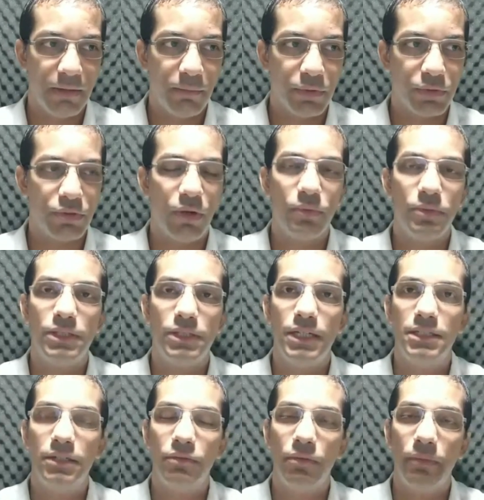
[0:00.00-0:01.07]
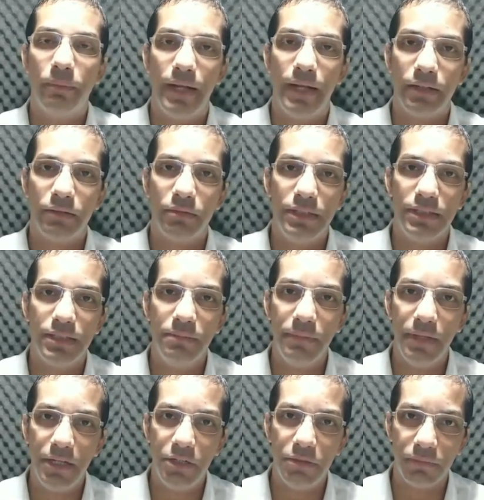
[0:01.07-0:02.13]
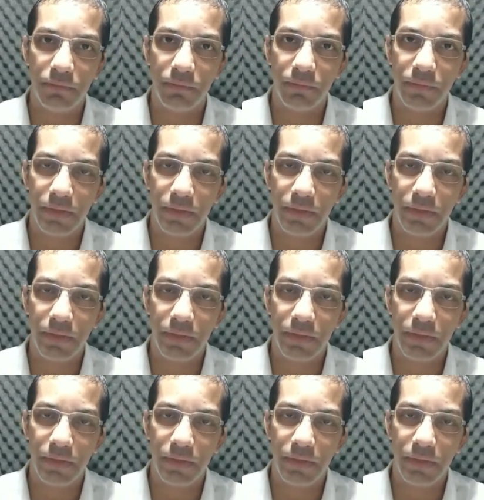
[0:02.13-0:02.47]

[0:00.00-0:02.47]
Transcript: Pessoal, seja completo em si mesmo.